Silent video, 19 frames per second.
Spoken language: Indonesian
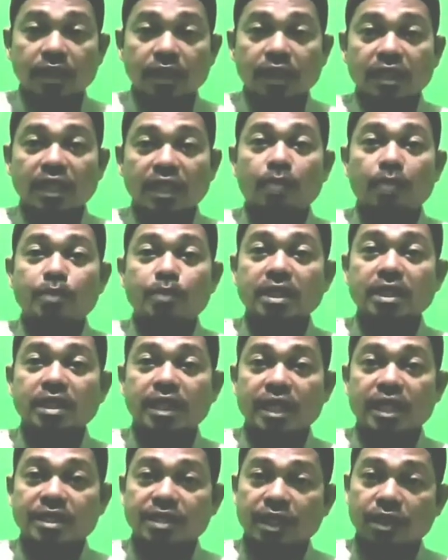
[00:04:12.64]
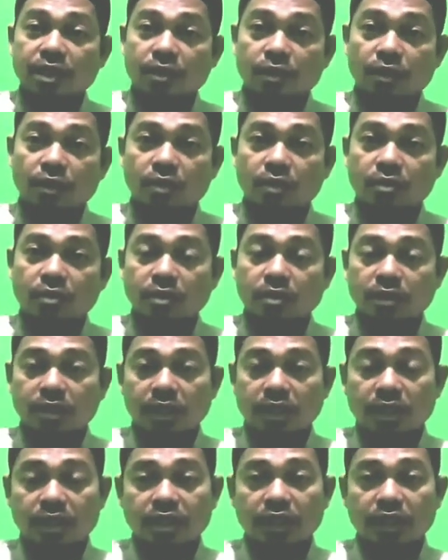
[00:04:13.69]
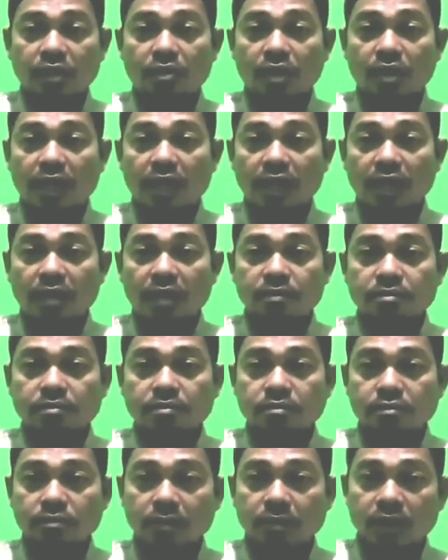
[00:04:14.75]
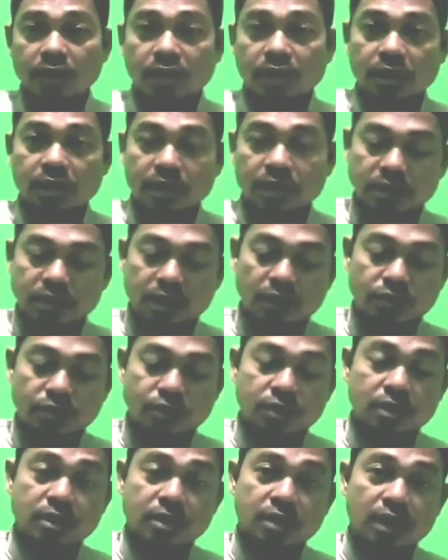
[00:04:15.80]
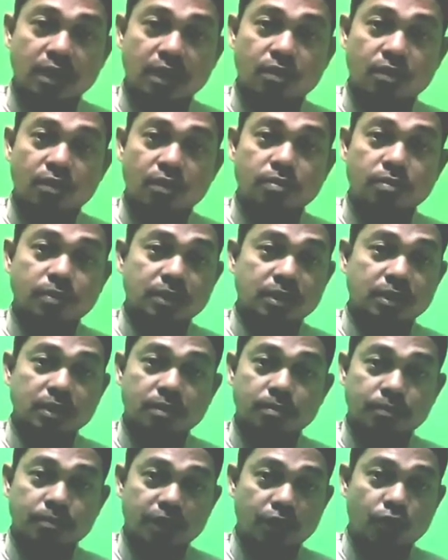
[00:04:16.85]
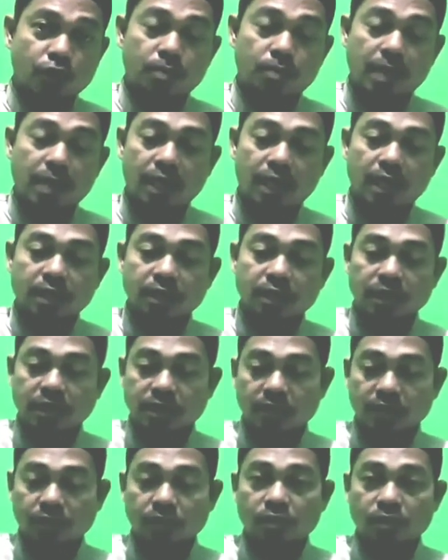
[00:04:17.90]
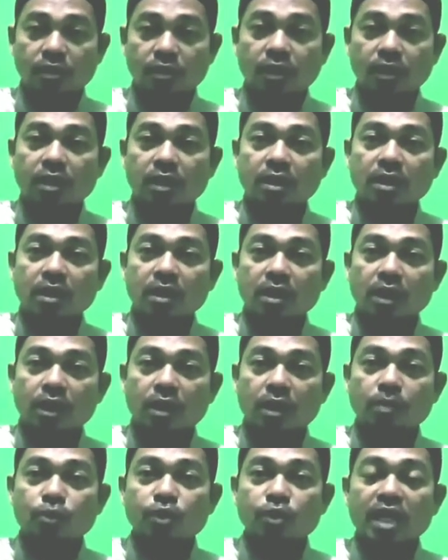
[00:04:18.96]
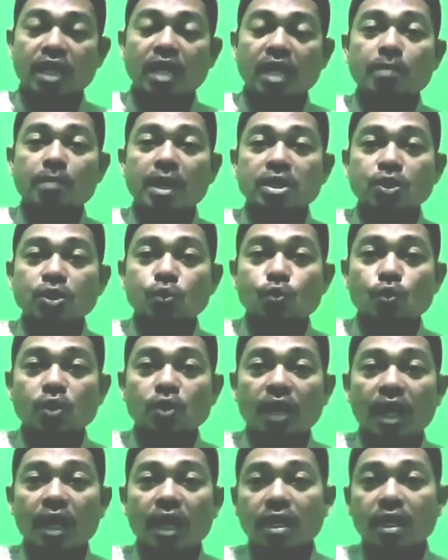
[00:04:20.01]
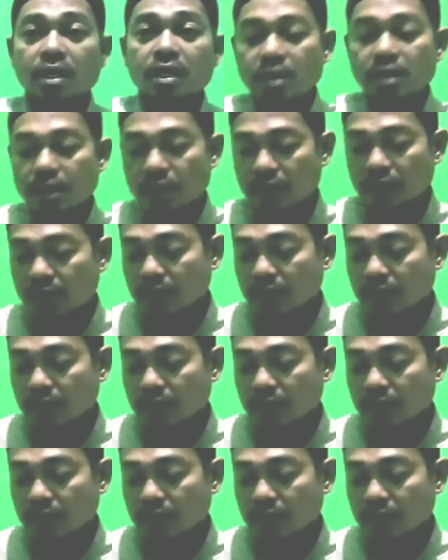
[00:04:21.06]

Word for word: Kita ambil 3 sendok, 3 sendok garam, 1 sendok sendok makan, 3 sendok kemudian masukkan